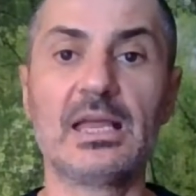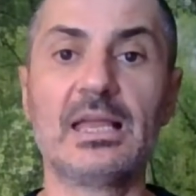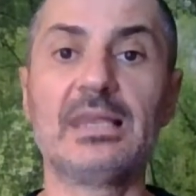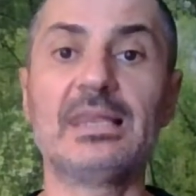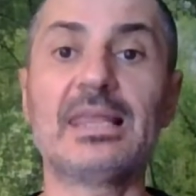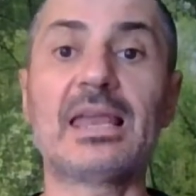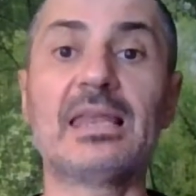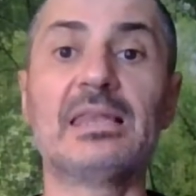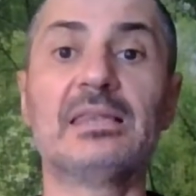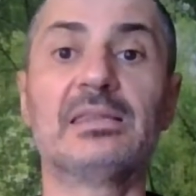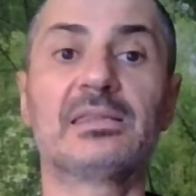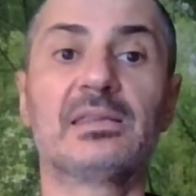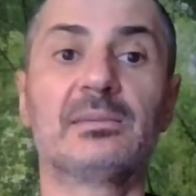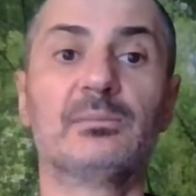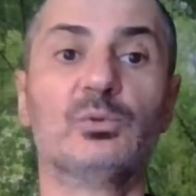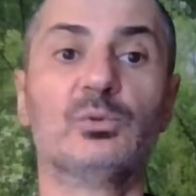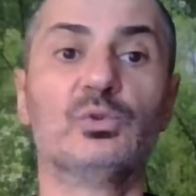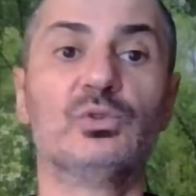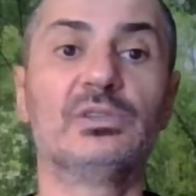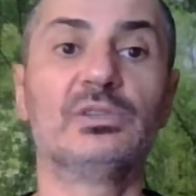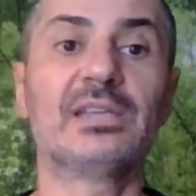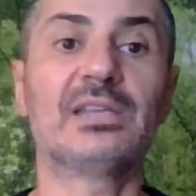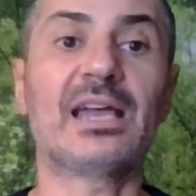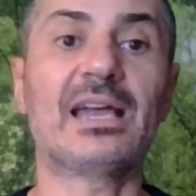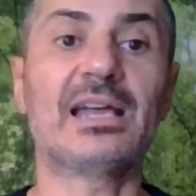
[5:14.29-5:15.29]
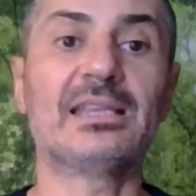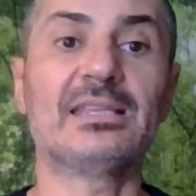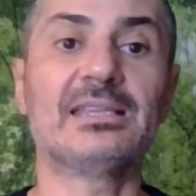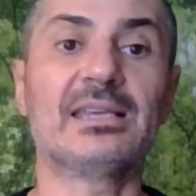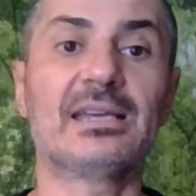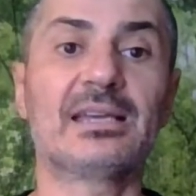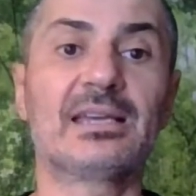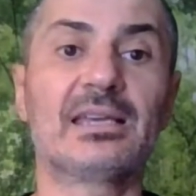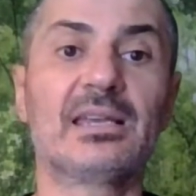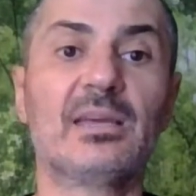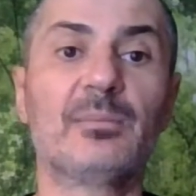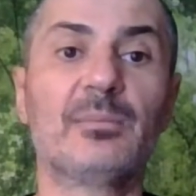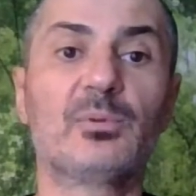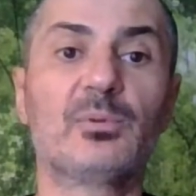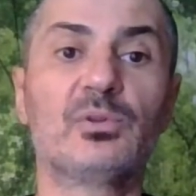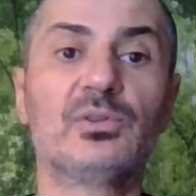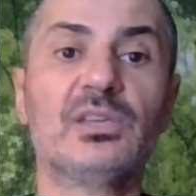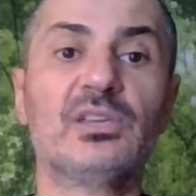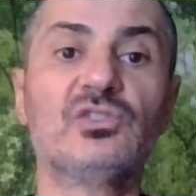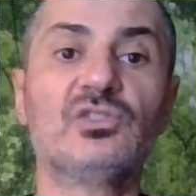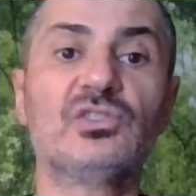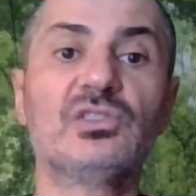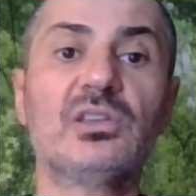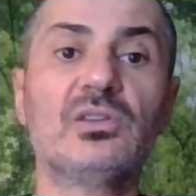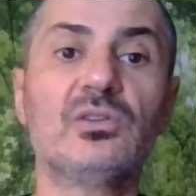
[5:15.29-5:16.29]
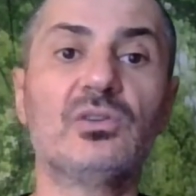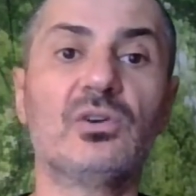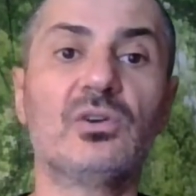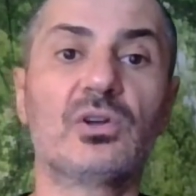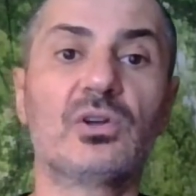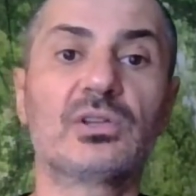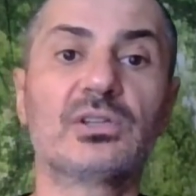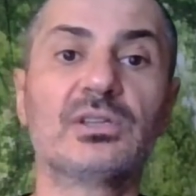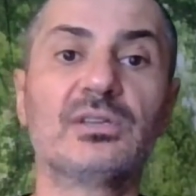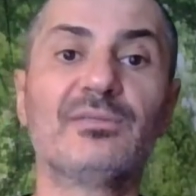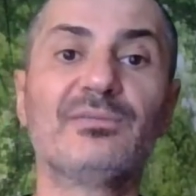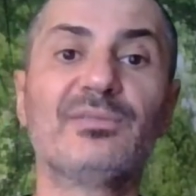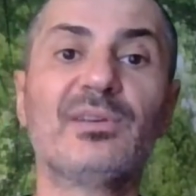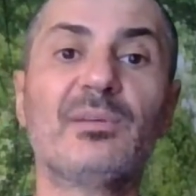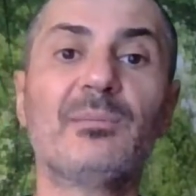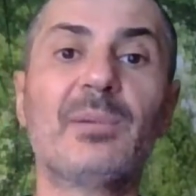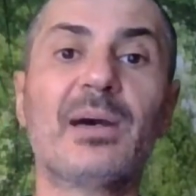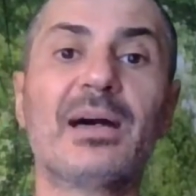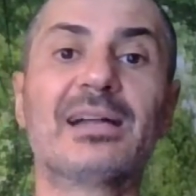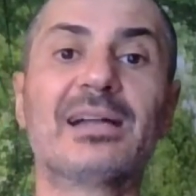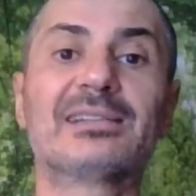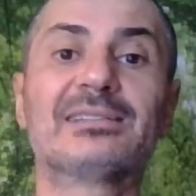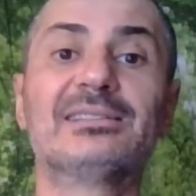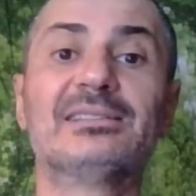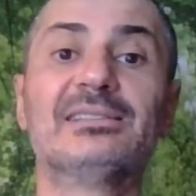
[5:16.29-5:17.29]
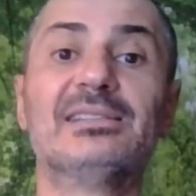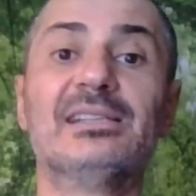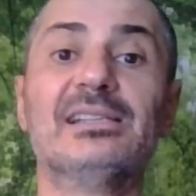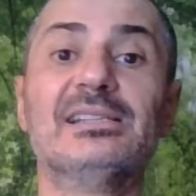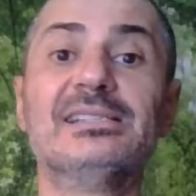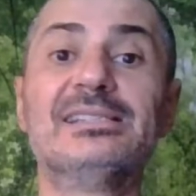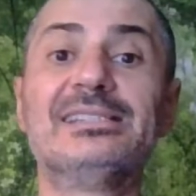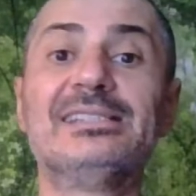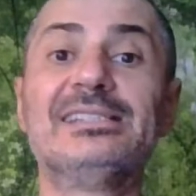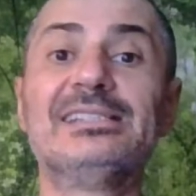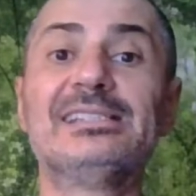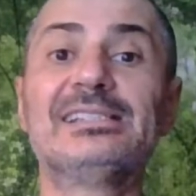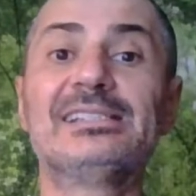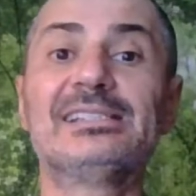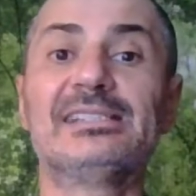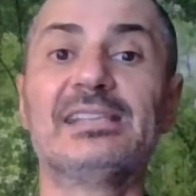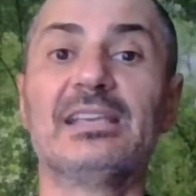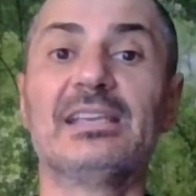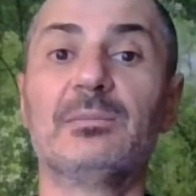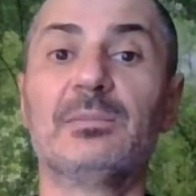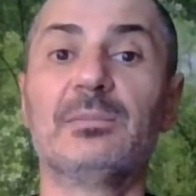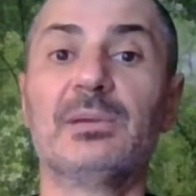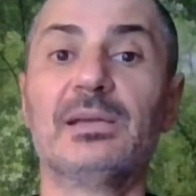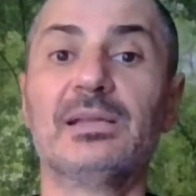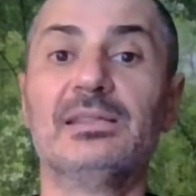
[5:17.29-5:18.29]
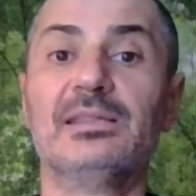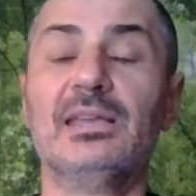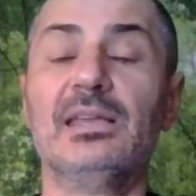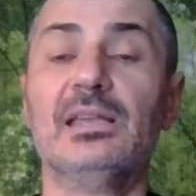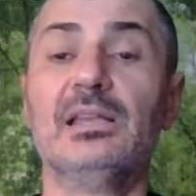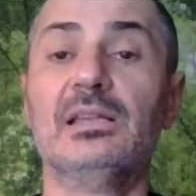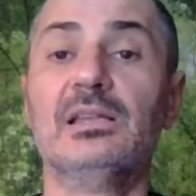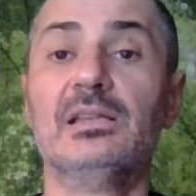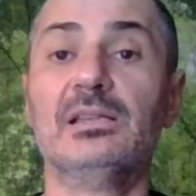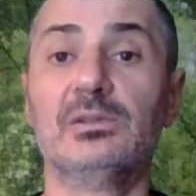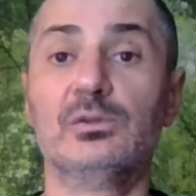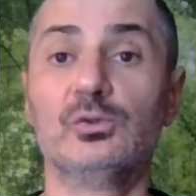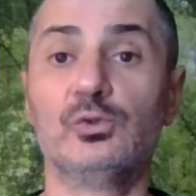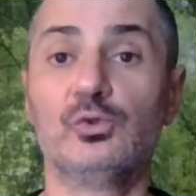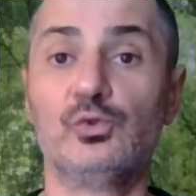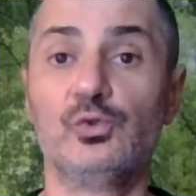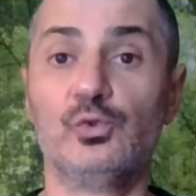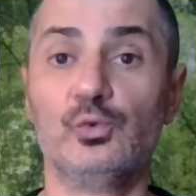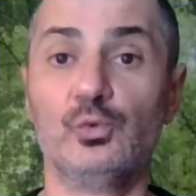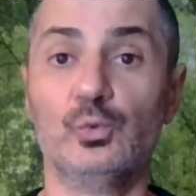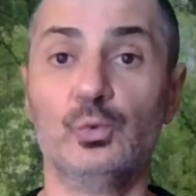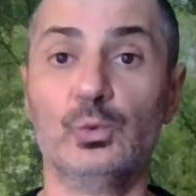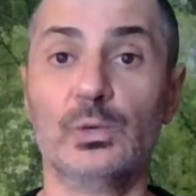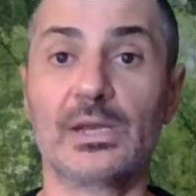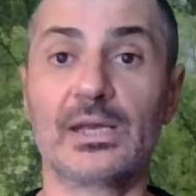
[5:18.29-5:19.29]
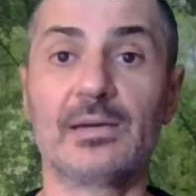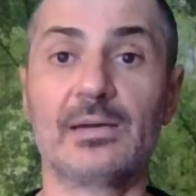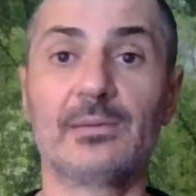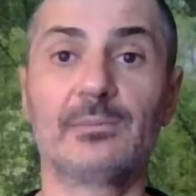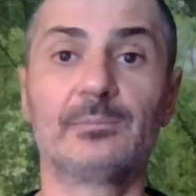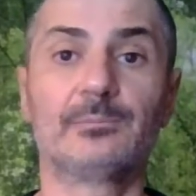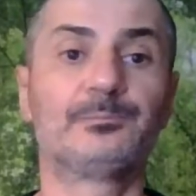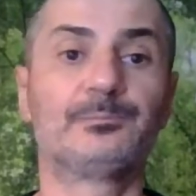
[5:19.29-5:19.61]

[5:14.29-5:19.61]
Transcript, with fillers: l'alta montagna che la protegge da nord fa parte del sistema del Giura.